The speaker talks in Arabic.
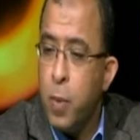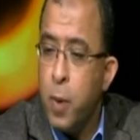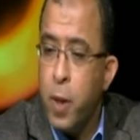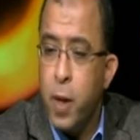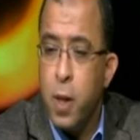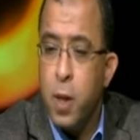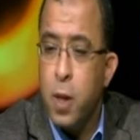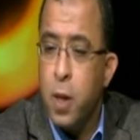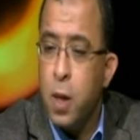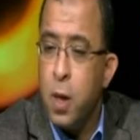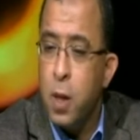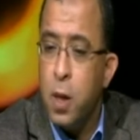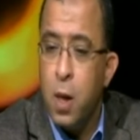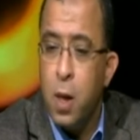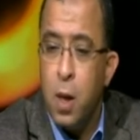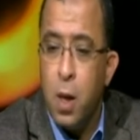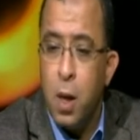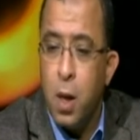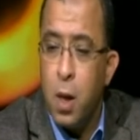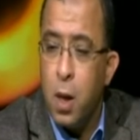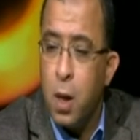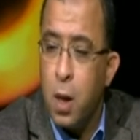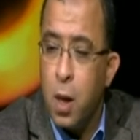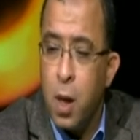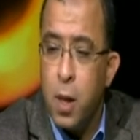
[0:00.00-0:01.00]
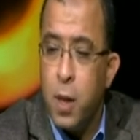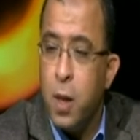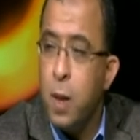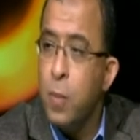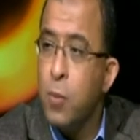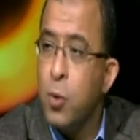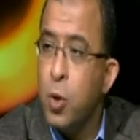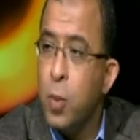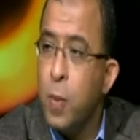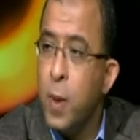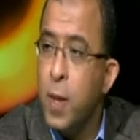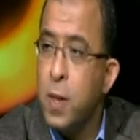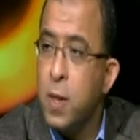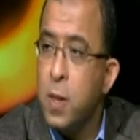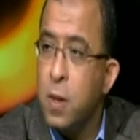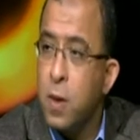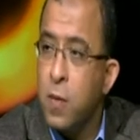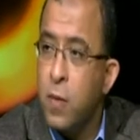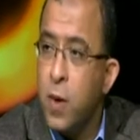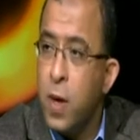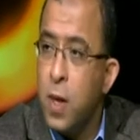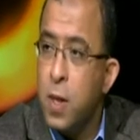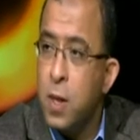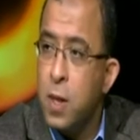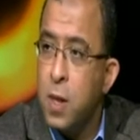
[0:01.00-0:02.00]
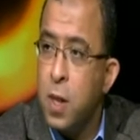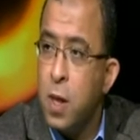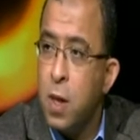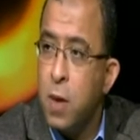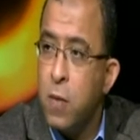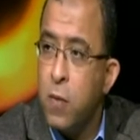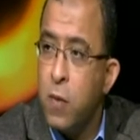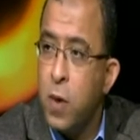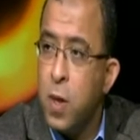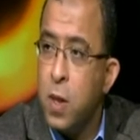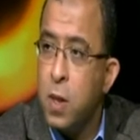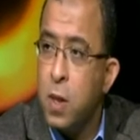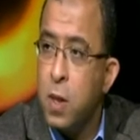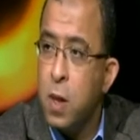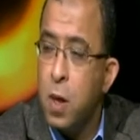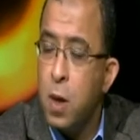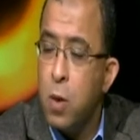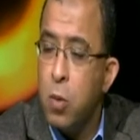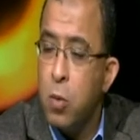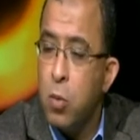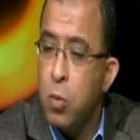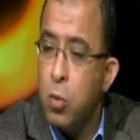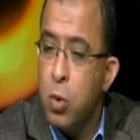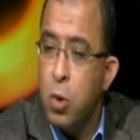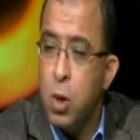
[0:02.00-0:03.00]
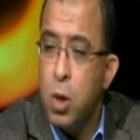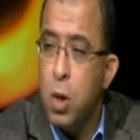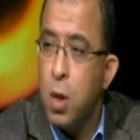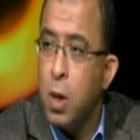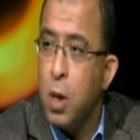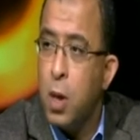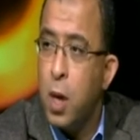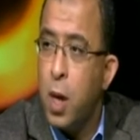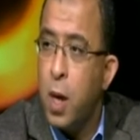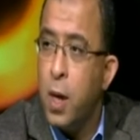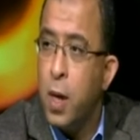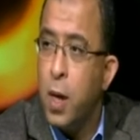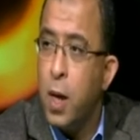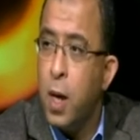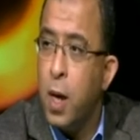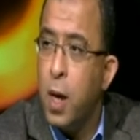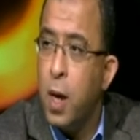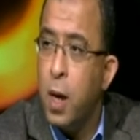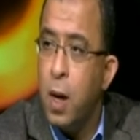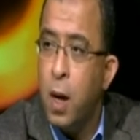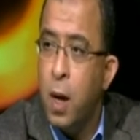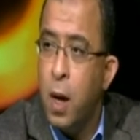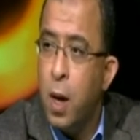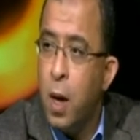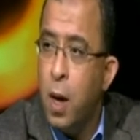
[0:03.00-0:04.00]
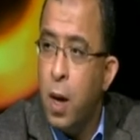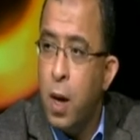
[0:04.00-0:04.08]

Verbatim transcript: مره تانية خدمت مصر في هذه الفتره والحقيقه